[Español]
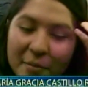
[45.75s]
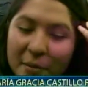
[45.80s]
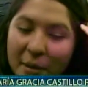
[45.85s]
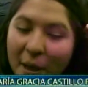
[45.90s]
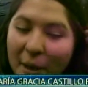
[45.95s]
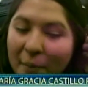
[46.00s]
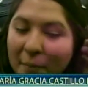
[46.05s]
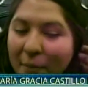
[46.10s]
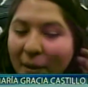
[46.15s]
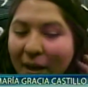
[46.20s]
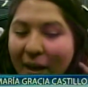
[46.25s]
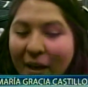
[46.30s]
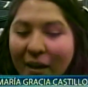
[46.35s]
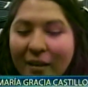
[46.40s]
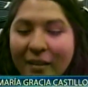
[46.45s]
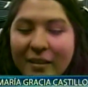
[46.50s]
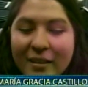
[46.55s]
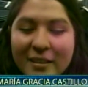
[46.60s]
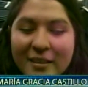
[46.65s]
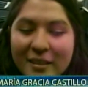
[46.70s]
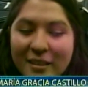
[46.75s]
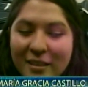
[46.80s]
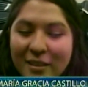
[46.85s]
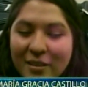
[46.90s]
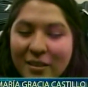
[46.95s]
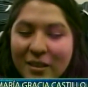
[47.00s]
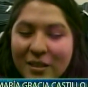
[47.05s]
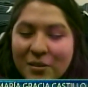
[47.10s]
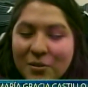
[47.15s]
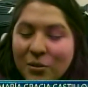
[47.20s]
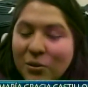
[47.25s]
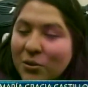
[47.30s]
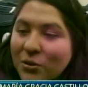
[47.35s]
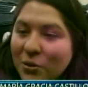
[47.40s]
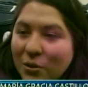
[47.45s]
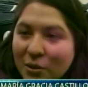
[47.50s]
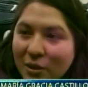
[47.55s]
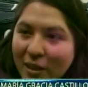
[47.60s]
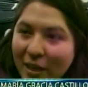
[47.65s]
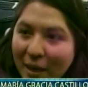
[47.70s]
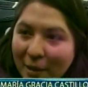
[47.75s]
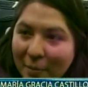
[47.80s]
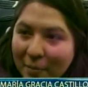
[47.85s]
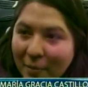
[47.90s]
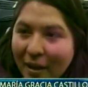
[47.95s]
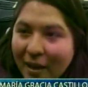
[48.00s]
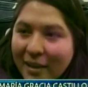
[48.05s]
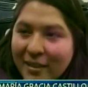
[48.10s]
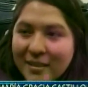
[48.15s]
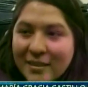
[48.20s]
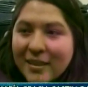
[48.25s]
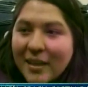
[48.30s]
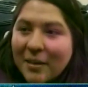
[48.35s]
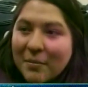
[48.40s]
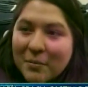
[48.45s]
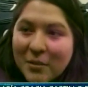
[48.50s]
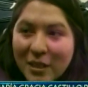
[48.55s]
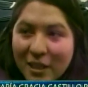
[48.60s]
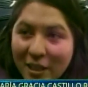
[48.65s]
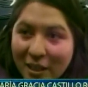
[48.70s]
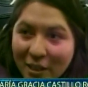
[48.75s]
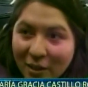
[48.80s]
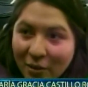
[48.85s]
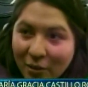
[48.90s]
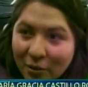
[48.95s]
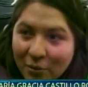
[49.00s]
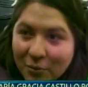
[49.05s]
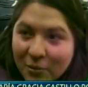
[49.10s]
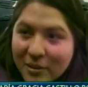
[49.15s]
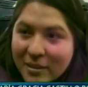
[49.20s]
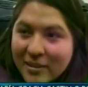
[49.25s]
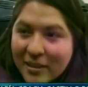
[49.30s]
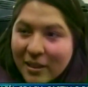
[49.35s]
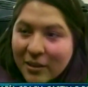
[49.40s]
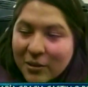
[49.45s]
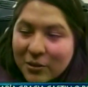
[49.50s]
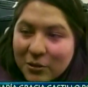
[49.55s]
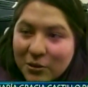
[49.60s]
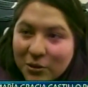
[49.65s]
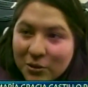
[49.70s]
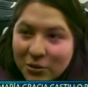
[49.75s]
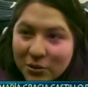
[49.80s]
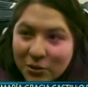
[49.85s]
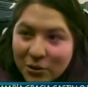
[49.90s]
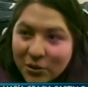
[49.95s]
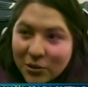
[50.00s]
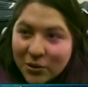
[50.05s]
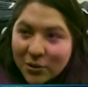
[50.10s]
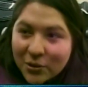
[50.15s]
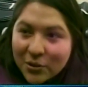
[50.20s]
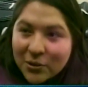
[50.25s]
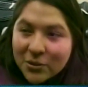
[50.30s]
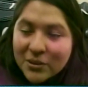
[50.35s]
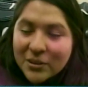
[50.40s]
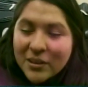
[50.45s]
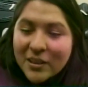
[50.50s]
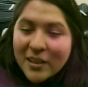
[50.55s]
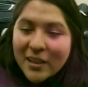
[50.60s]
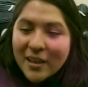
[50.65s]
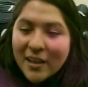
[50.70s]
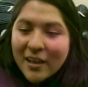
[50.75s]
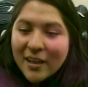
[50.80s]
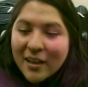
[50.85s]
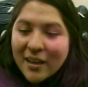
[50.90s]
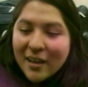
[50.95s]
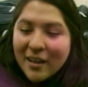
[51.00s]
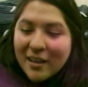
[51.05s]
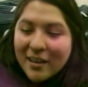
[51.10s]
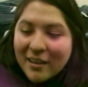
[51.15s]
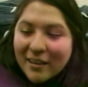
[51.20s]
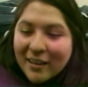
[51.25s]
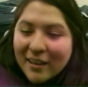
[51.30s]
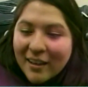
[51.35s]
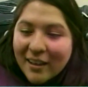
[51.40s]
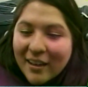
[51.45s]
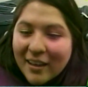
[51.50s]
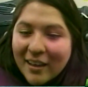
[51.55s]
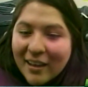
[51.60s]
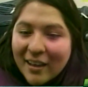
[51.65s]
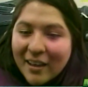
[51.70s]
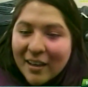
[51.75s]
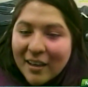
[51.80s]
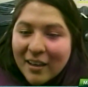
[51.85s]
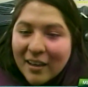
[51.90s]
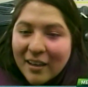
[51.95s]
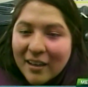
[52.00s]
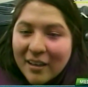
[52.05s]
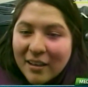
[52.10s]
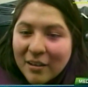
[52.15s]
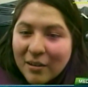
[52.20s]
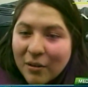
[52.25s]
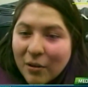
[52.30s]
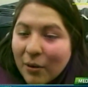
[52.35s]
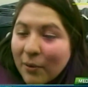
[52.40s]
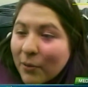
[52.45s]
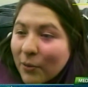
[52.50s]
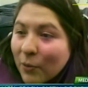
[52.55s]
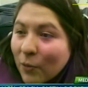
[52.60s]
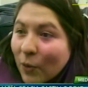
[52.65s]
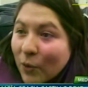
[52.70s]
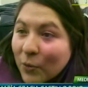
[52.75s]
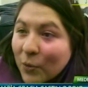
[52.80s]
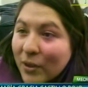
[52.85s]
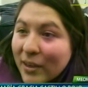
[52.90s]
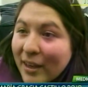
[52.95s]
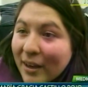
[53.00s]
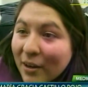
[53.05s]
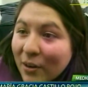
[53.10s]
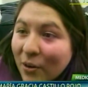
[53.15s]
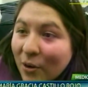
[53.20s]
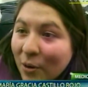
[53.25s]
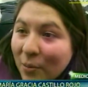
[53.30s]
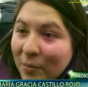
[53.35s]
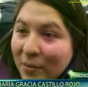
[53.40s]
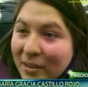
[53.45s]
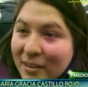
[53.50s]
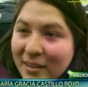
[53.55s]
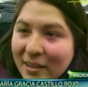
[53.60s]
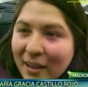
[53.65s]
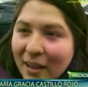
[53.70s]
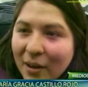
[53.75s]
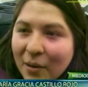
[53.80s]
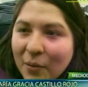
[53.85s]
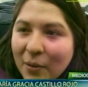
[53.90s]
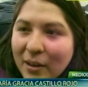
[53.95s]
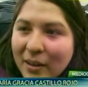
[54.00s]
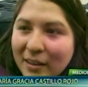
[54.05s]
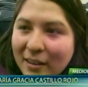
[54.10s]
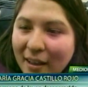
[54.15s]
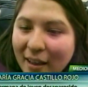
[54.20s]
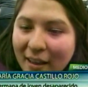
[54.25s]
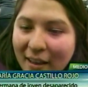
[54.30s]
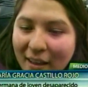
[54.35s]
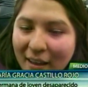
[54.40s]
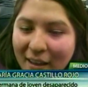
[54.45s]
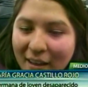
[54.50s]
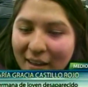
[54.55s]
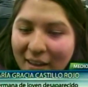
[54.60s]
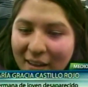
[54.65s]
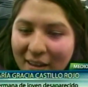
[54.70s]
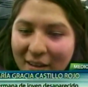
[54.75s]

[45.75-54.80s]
mi mamá dice, es otro día más que mi hijo no está con nosotros, que cuando ella come se da cuenta de